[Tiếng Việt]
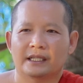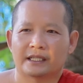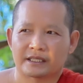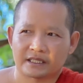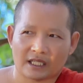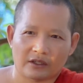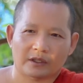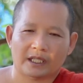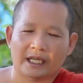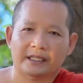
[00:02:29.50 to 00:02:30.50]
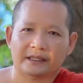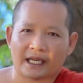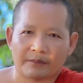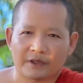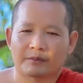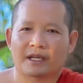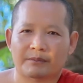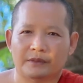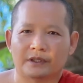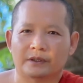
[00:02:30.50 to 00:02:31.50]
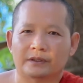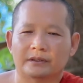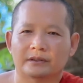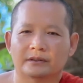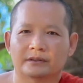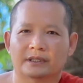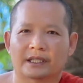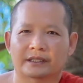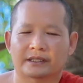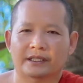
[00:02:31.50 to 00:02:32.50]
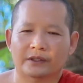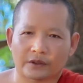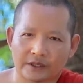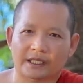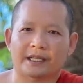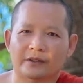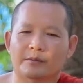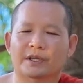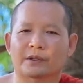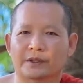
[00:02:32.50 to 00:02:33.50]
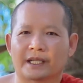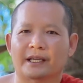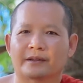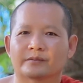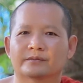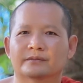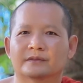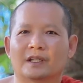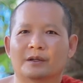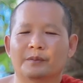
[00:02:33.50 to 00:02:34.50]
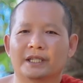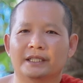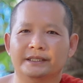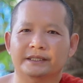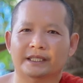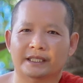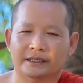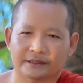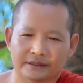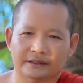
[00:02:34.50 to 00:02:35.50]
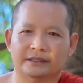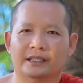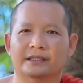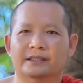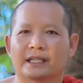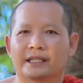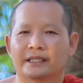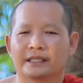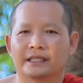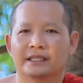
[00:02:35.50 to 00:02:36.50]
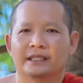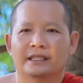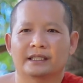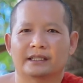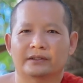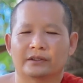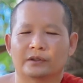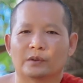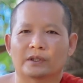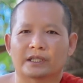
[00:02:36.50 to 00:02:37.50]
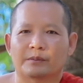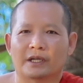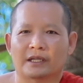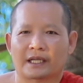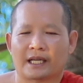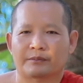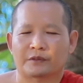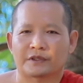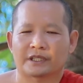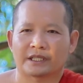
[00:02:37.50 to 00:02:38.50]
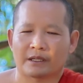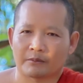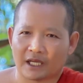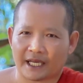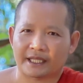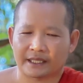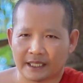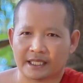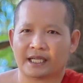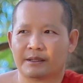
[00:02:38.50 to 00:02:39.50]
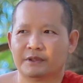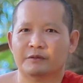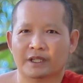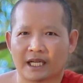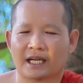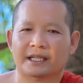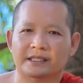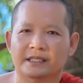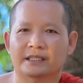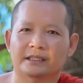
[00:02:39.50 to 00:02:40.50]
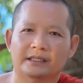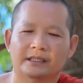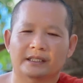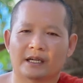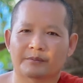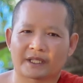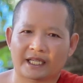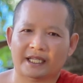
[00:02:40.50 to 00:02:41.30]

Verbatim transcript: ở chào nâng ấy tam sầm lập lột nâng chẳng rốt tờ nát có mình rụi tại đó bế cứ ta trời tại tờ tuôn nợ phò cầm chẳng cầm lăng đây cầm nó vừa khăn chân ổng